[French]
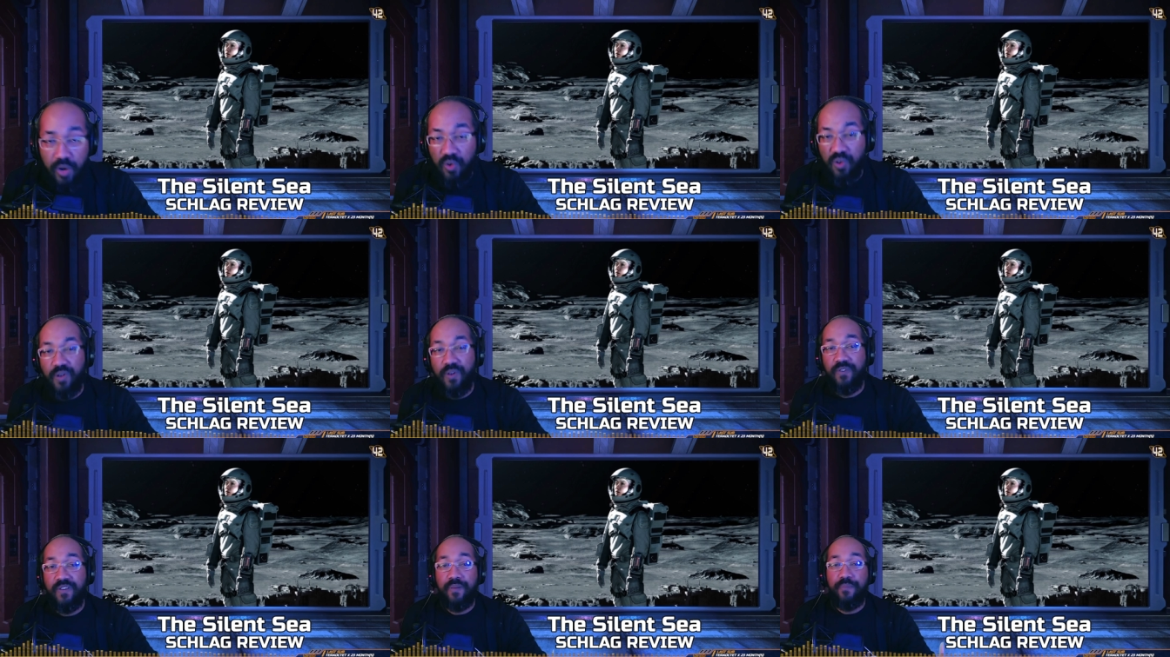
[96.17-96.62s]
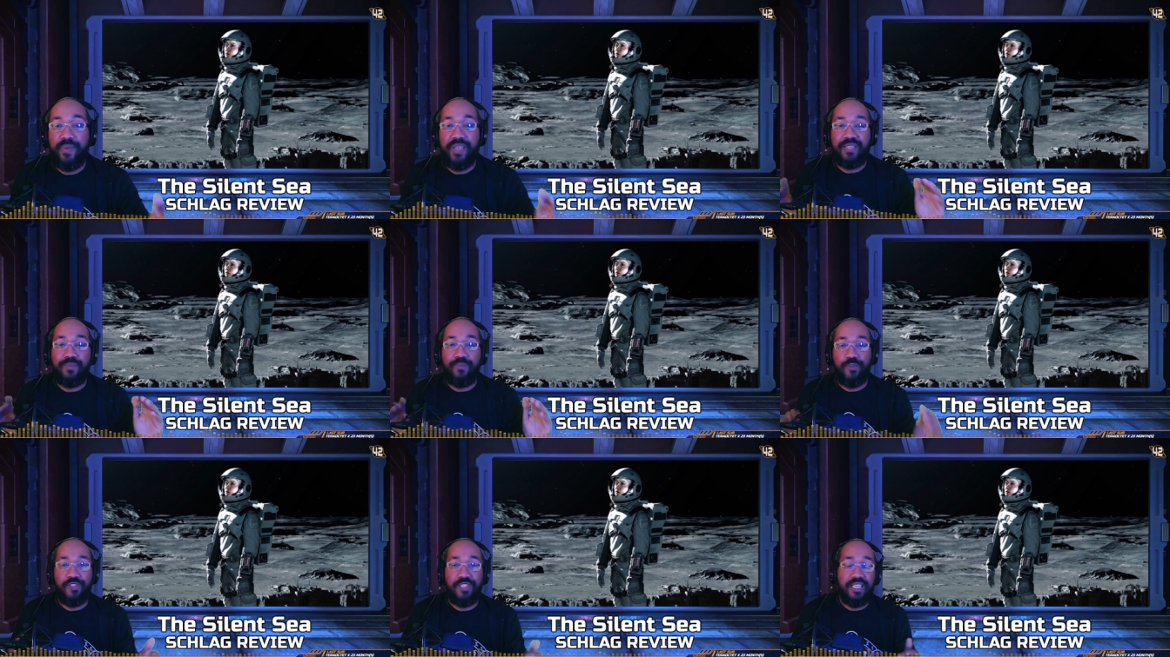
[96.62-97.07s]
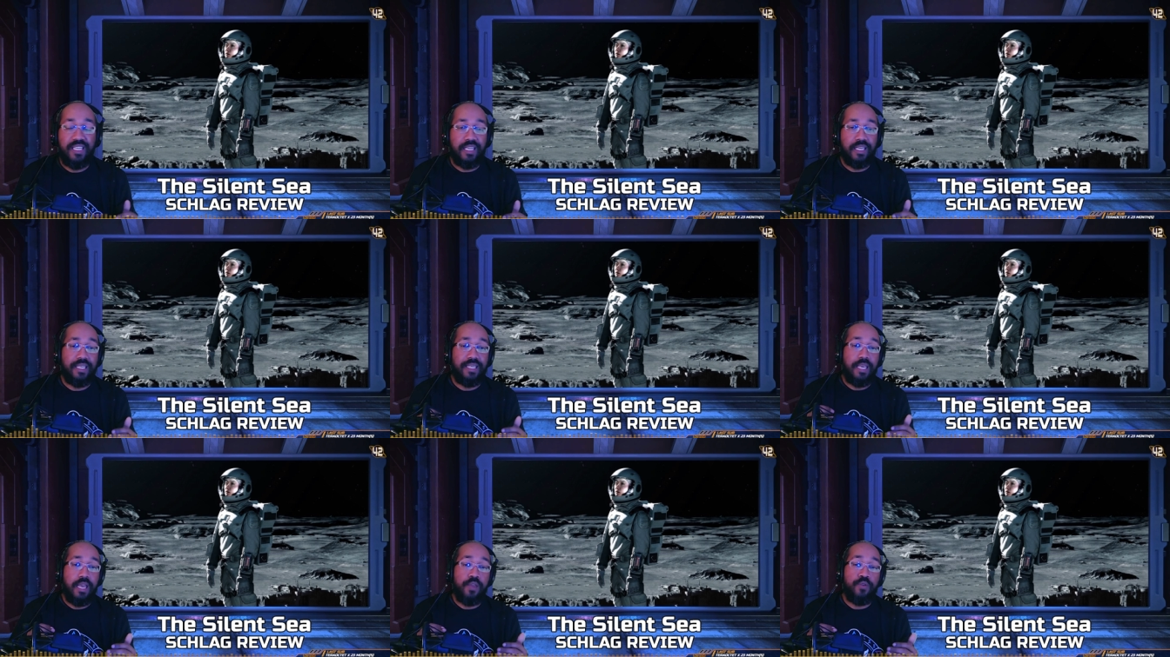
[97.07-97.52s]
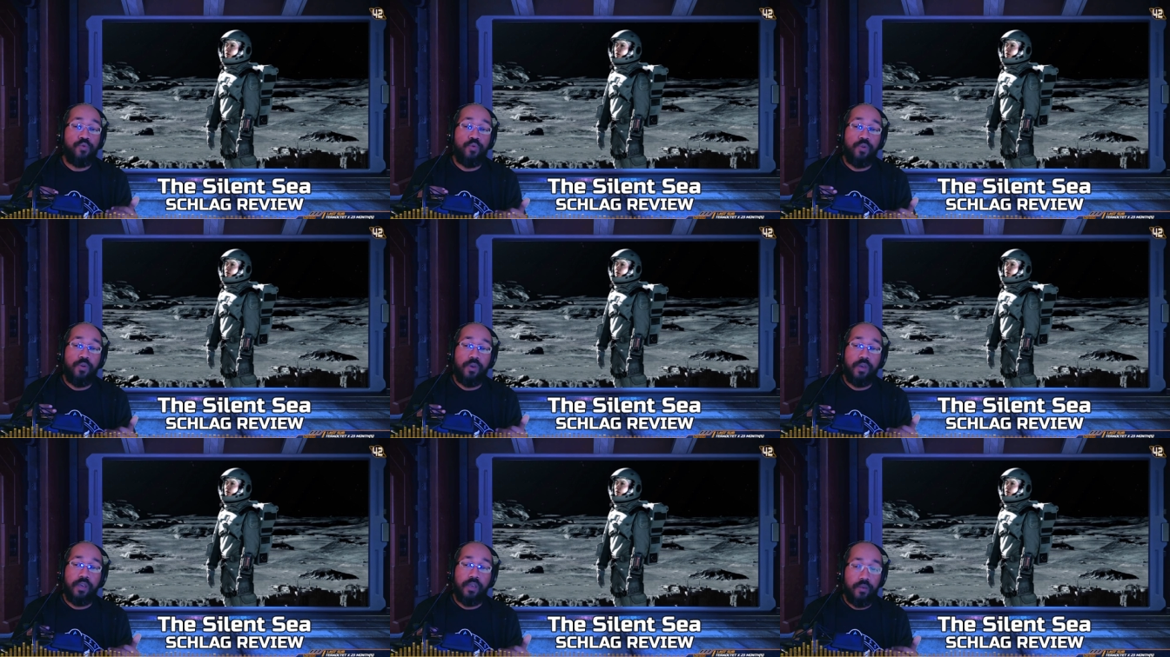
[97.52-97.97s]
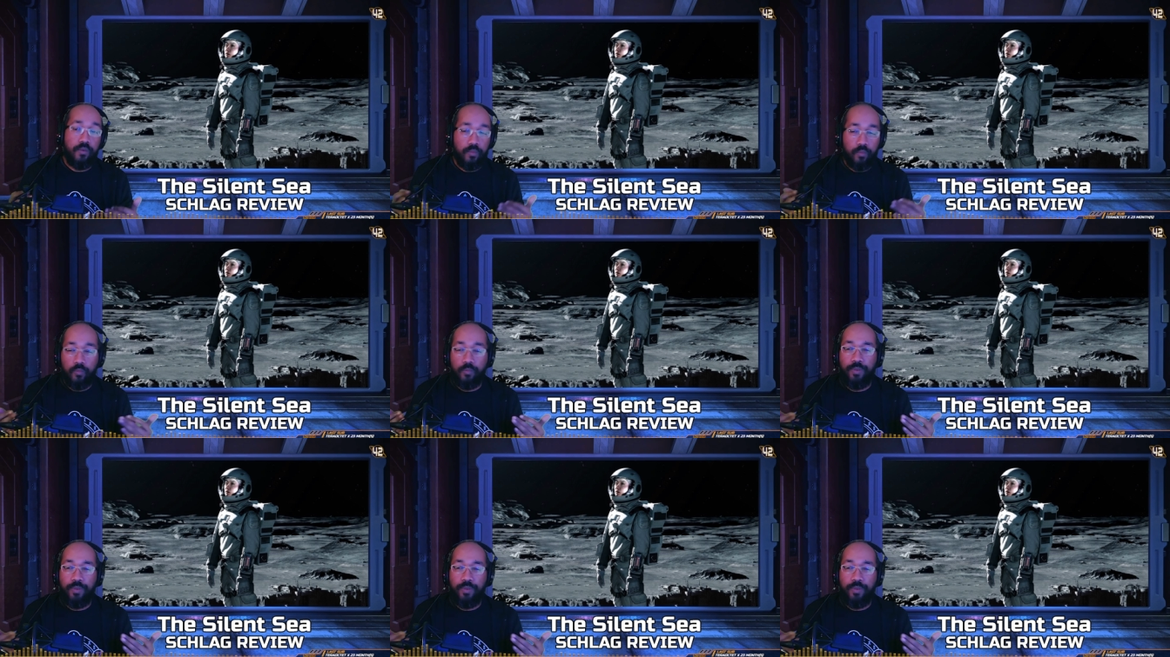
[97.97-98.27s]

Alors, on va pas se mentir qu'il y a une. Euh,